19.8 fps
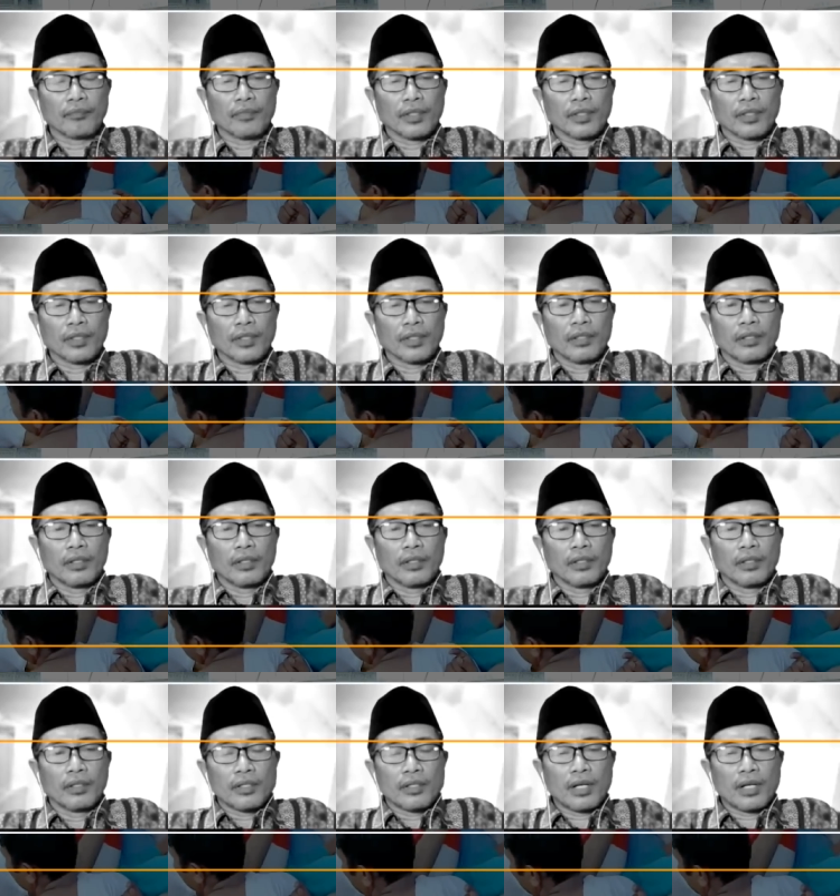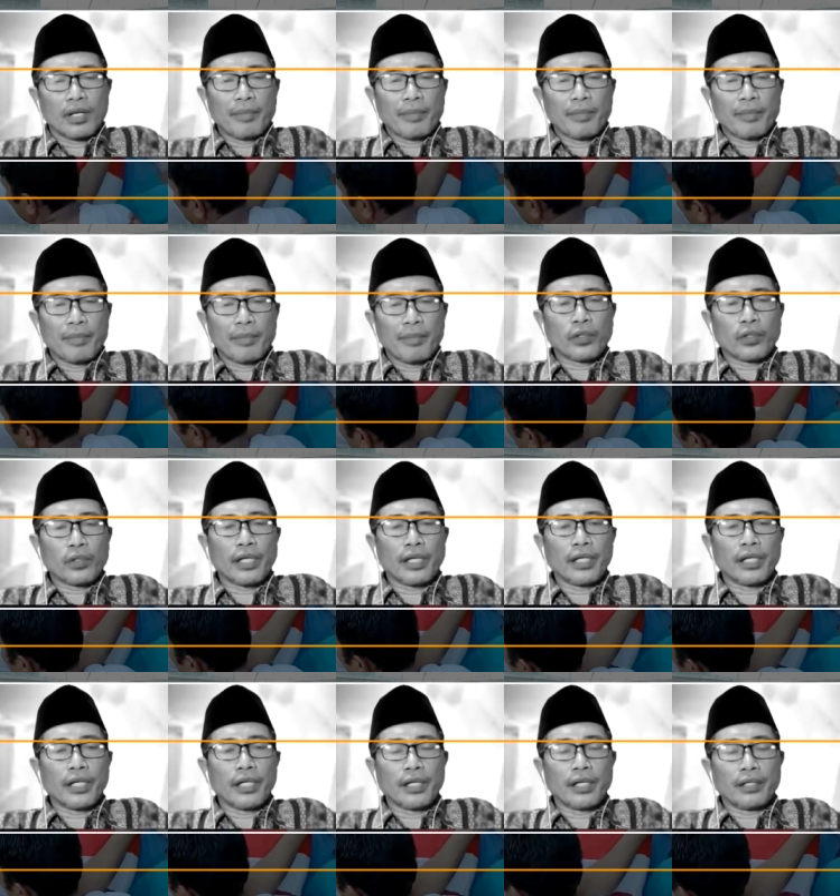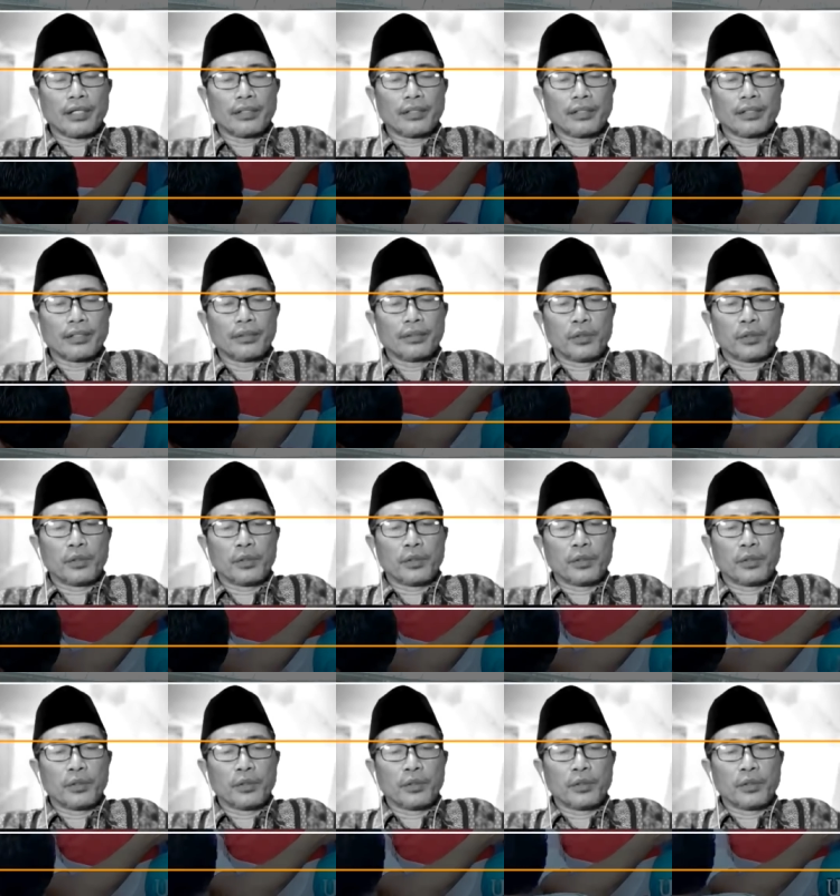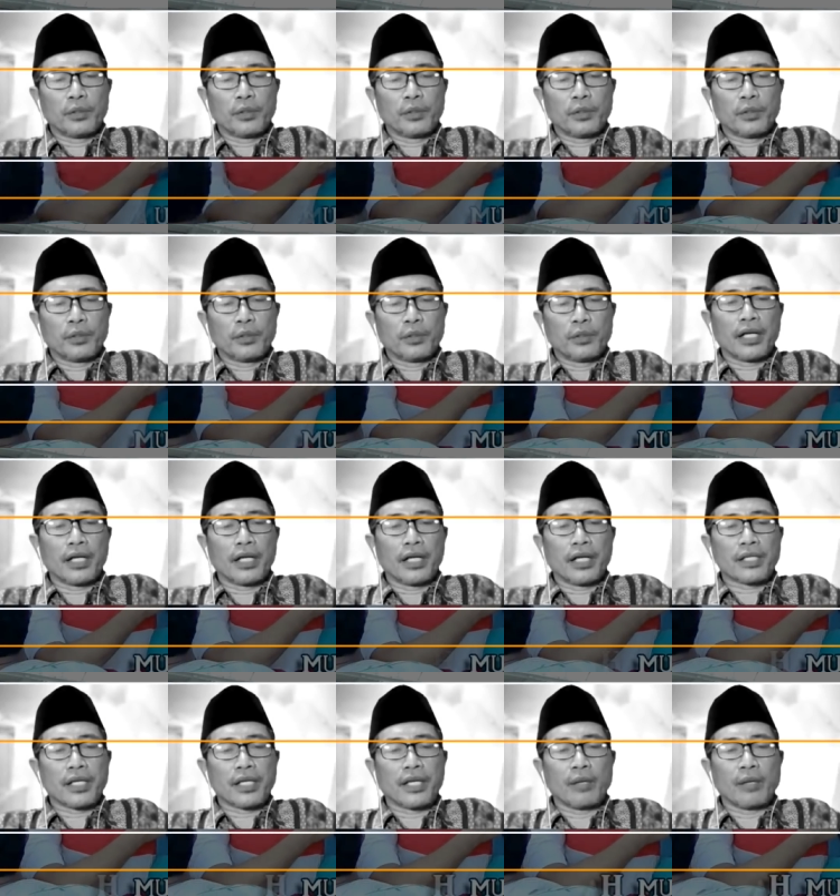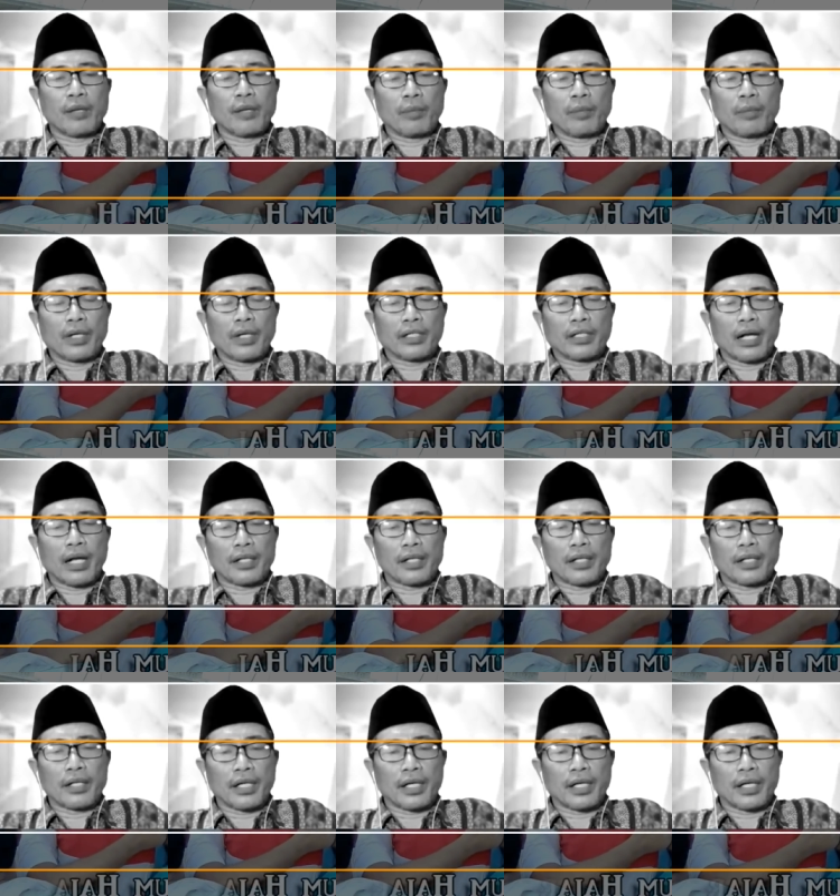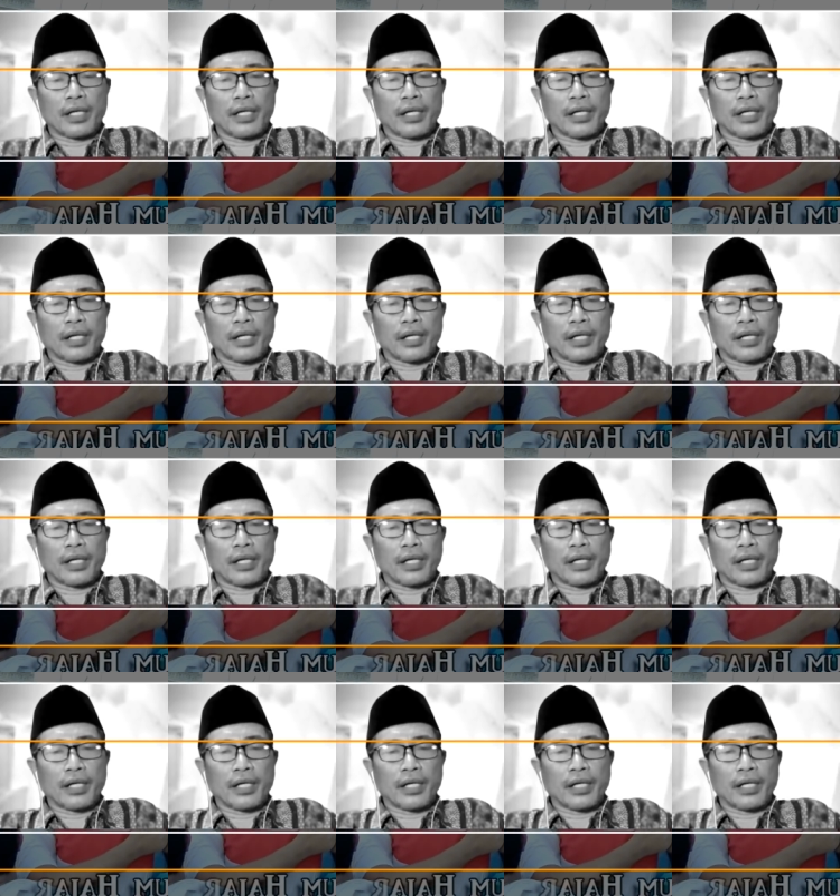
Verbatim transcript: pun umat Islam mau melakukan sholat kalau tidak diiming-imingi masuk surga.